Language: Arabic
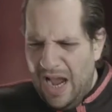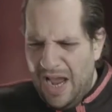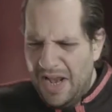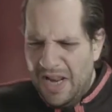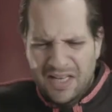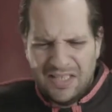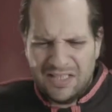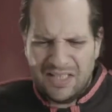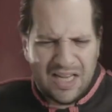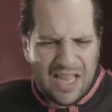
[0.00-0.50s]

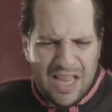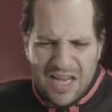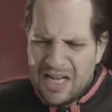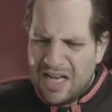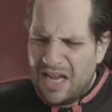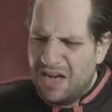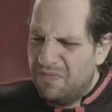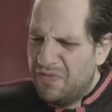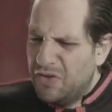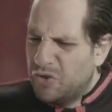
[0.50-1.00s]
انا لسه جاي
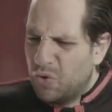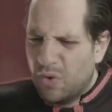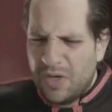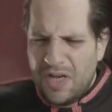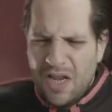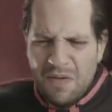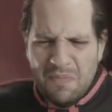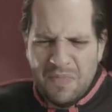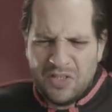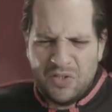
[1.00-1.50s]
كان في
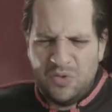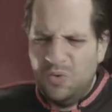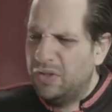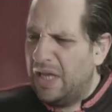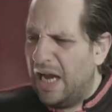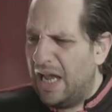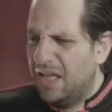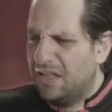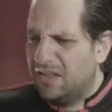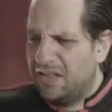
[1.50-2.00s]
شريان
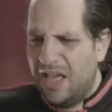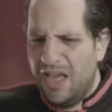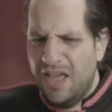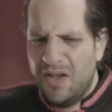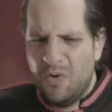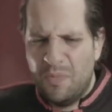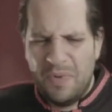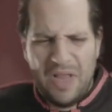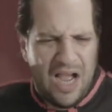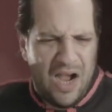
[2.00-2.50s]
مسدود على
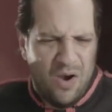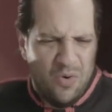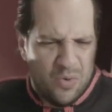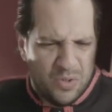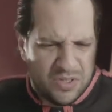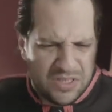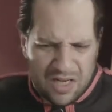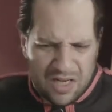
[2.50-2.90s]
الدائري وبيحاولوا